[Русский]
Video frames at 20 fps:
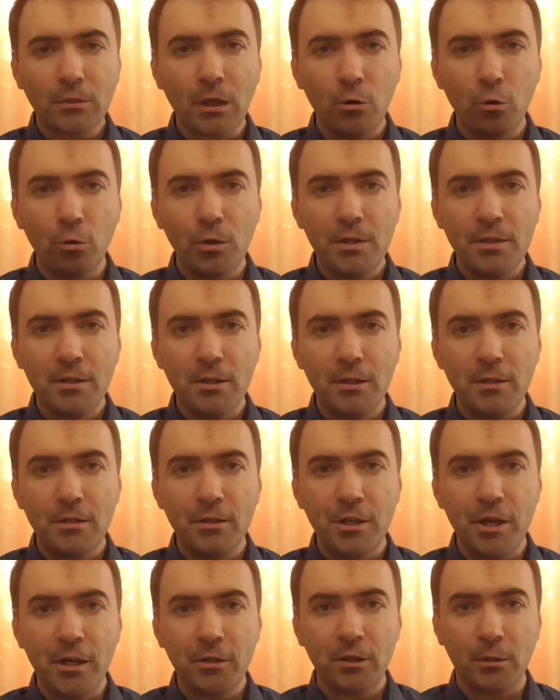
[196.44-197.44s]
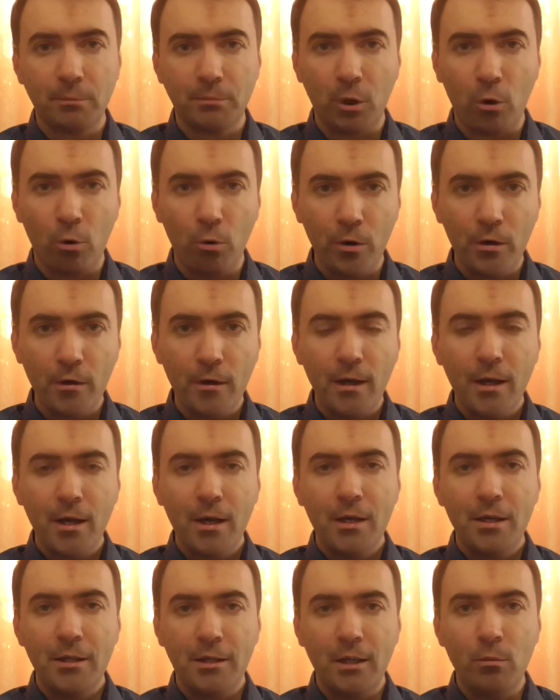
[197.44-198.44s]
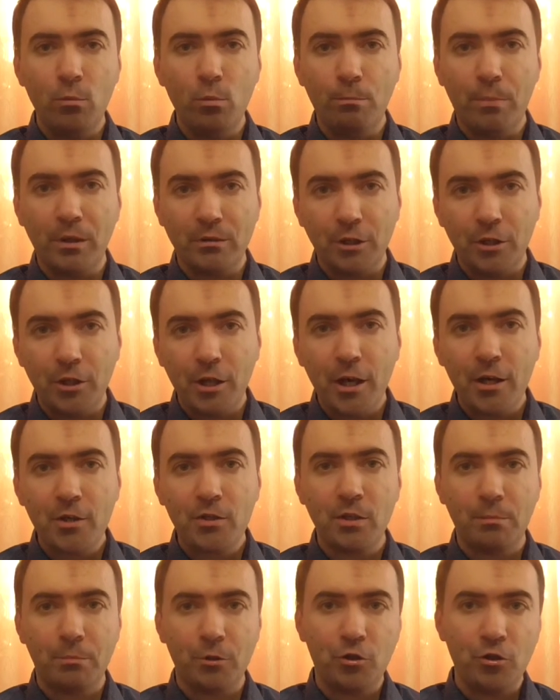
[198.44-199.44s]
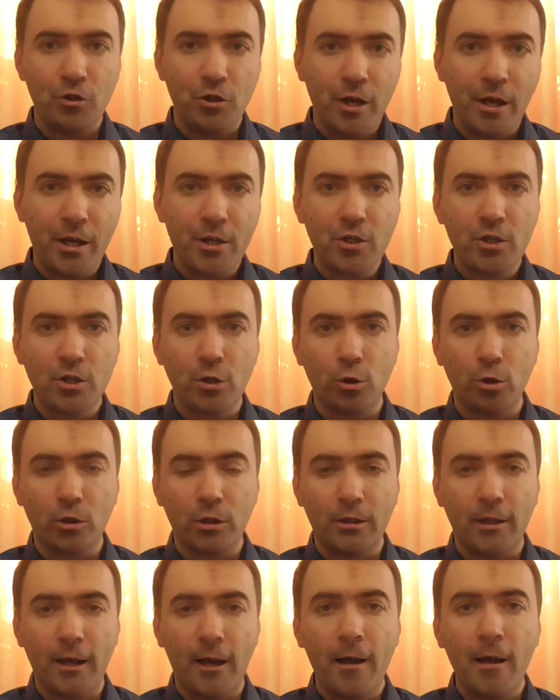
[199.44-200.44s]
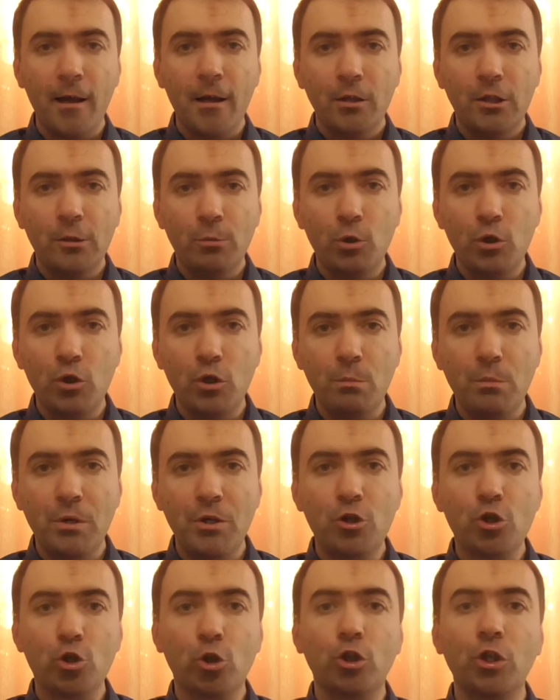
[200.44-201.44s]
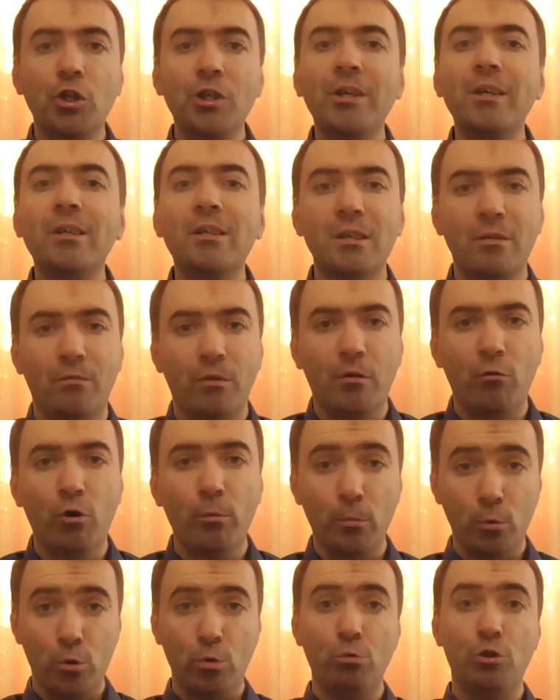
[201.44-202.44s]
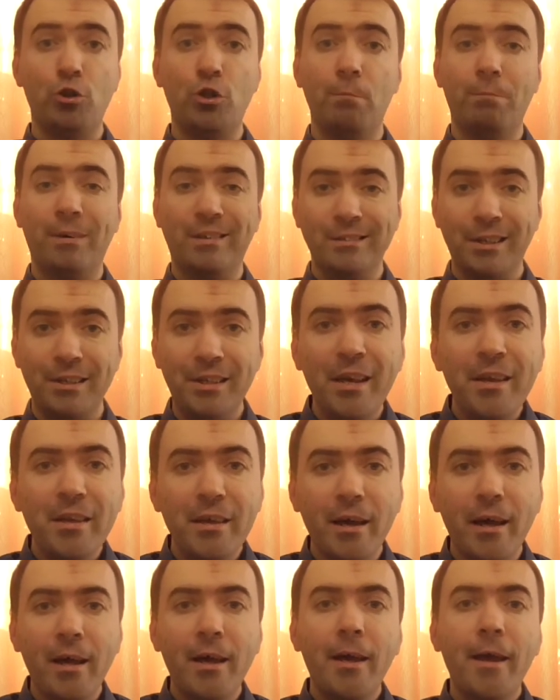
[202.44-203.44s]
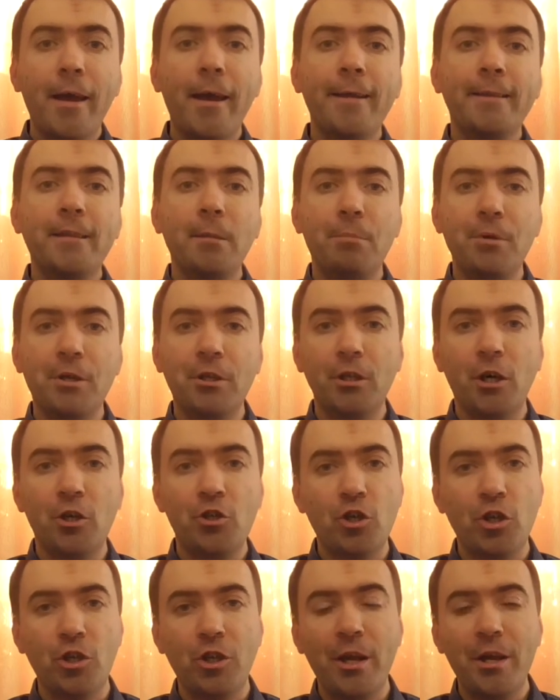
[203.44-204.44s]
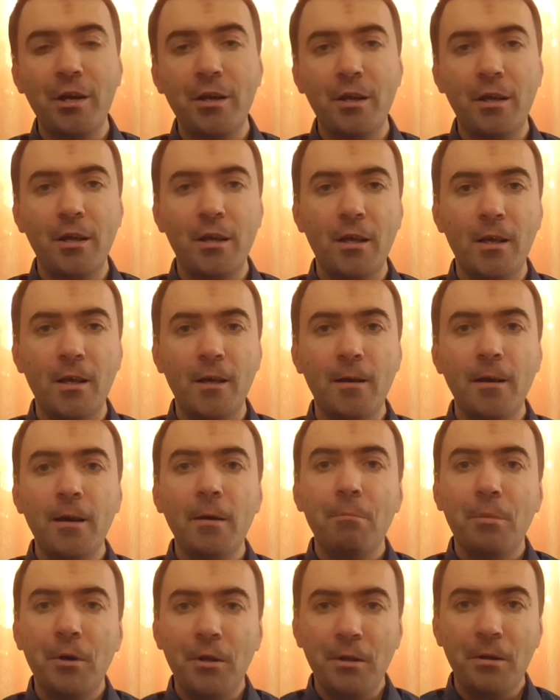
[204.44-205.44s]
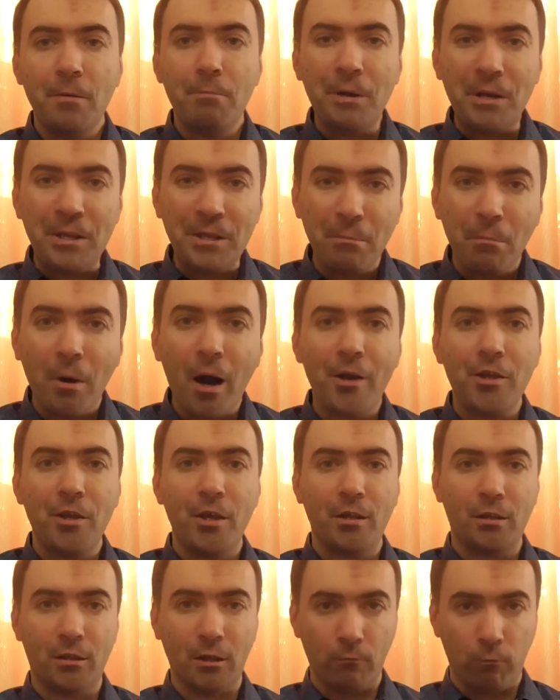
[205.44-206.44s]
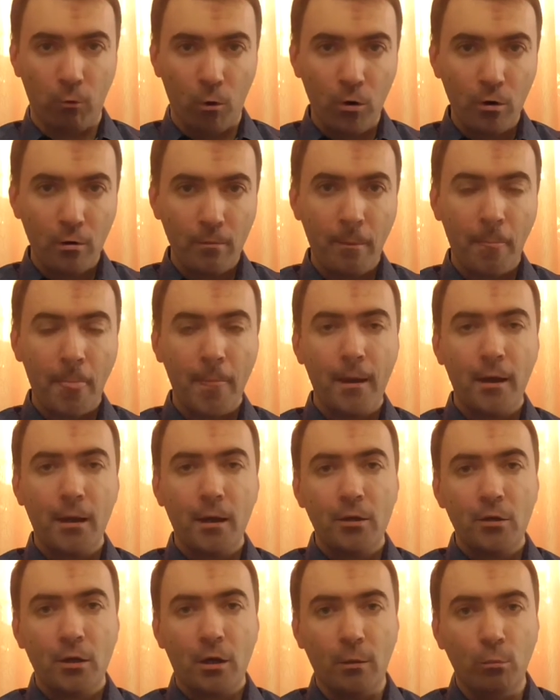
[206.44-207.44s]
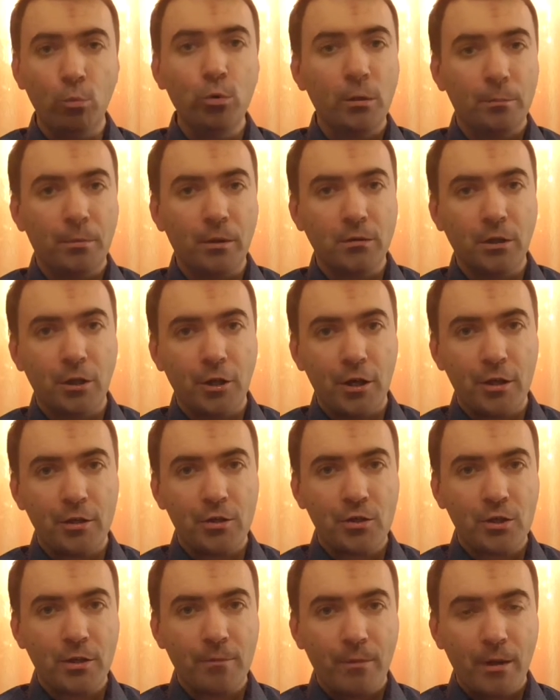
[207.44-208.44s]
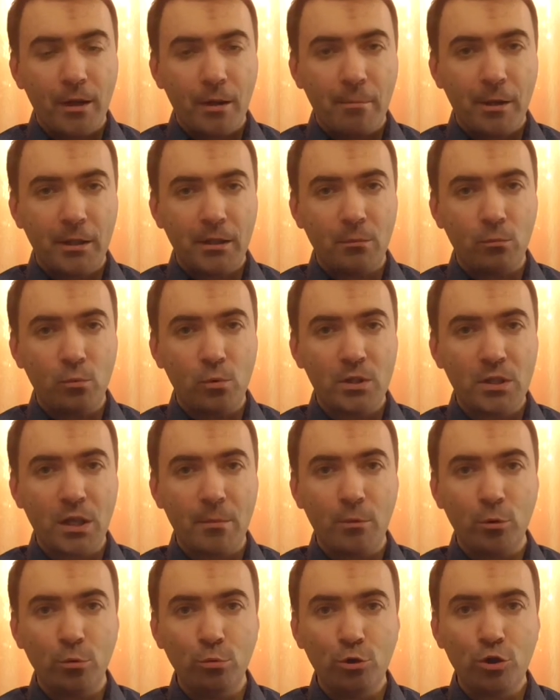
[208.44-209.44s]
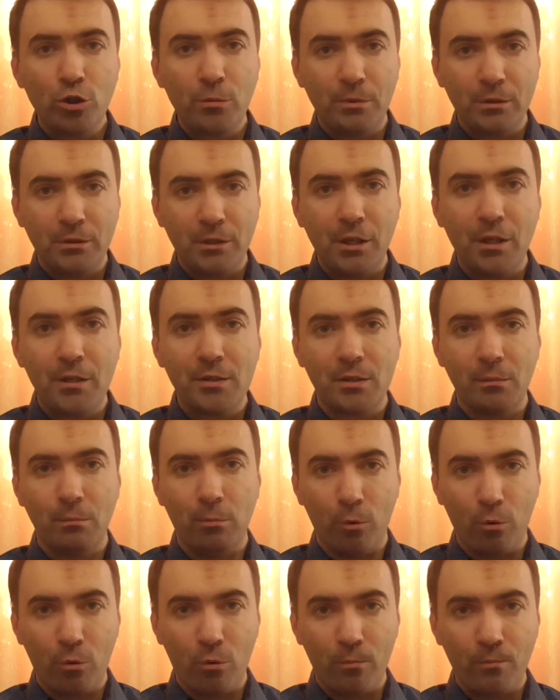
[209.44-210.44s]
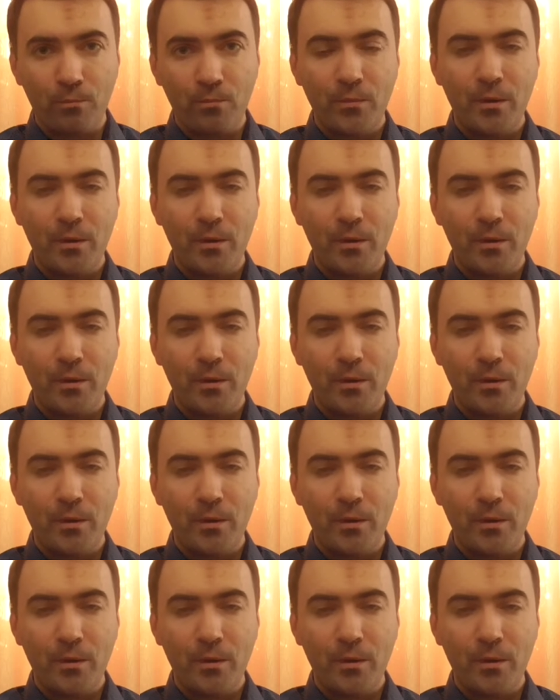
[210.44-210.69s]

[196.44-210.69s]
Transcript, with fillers: Но если директор плохой, и ты ему поклоняешься, подчиняешься, то тогда ты будешь иметь что-то негативное. В любом случае, поклонение – это передача энергии и принимание того, кому ты поклоняешься. Поэтому самое лучшее – поклоняться Богу.